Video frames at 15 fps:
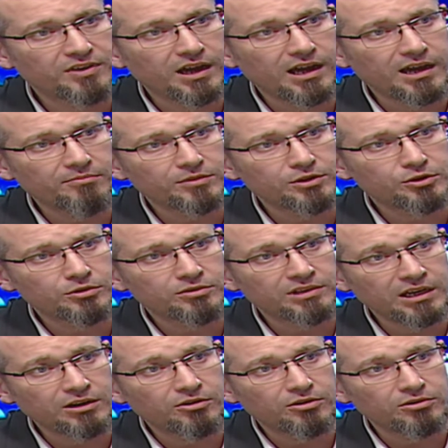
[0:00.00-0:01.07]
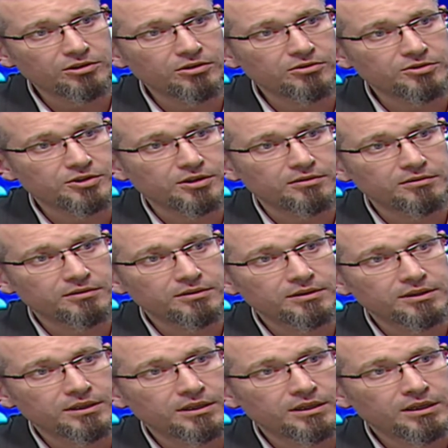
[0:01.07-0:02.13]
g d'alcool dans le sang.
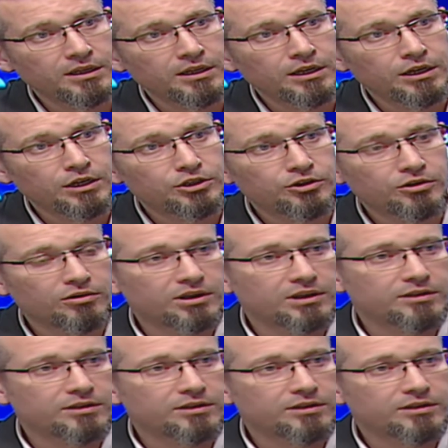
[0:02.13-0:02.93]
D'accord. Donc,